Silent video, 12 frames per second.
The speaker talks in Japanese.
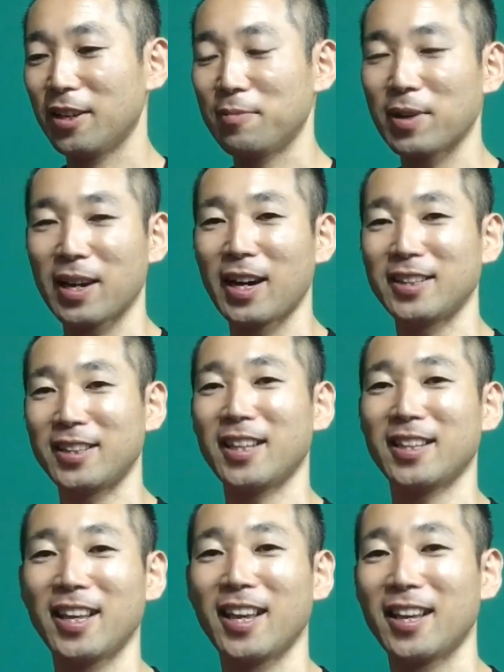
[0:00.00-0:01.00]
まあ、帰ってき
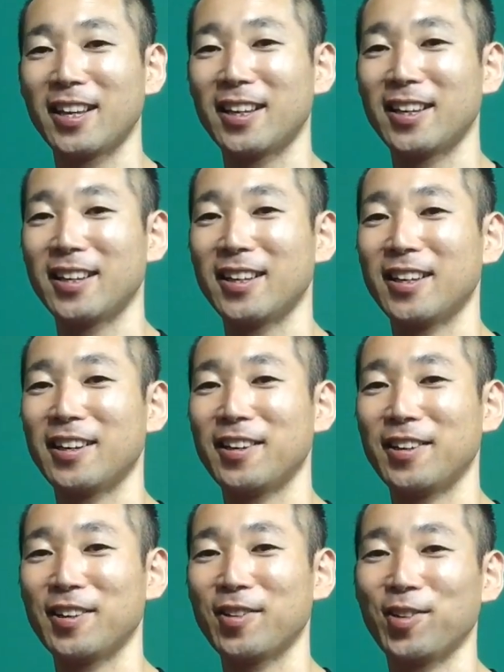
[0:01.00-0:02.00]
て
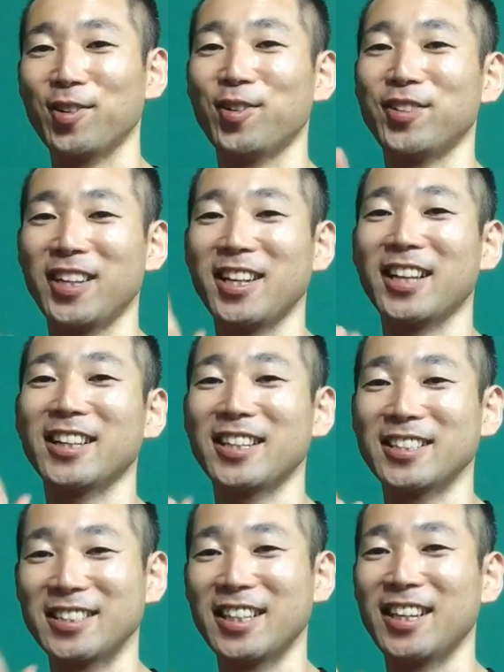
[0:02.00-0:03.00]
こう労をねぎらったん
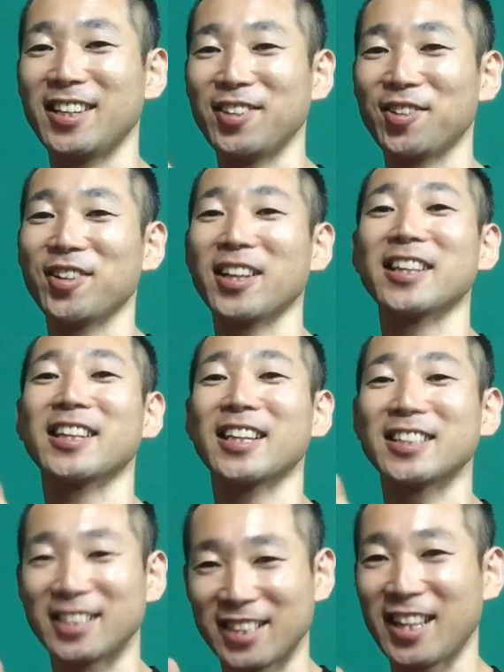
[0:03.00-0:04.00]
ですねよくやっ
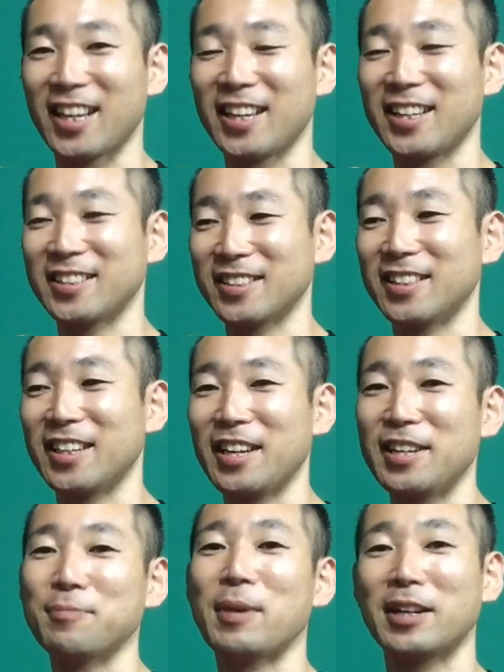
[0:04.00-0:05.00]
たってって
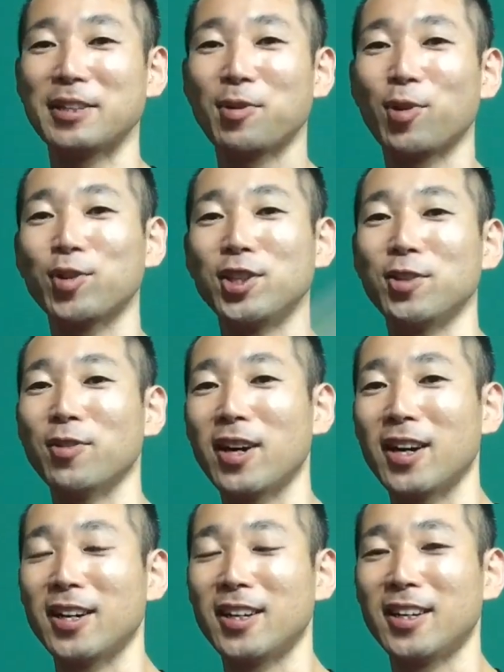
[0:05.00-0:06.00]
まあでも本人
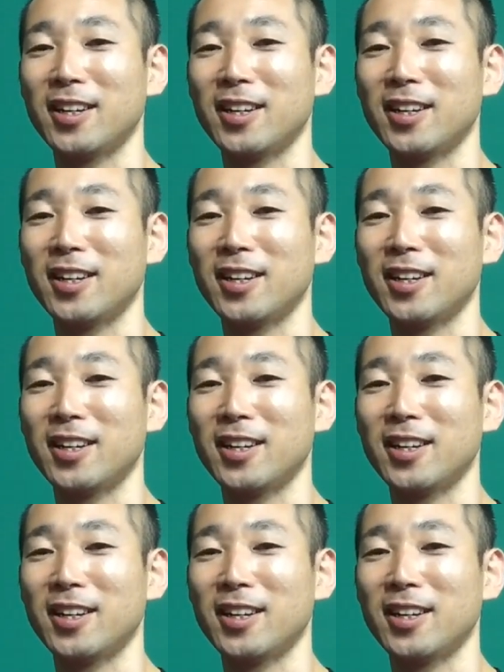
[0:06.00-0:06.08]
は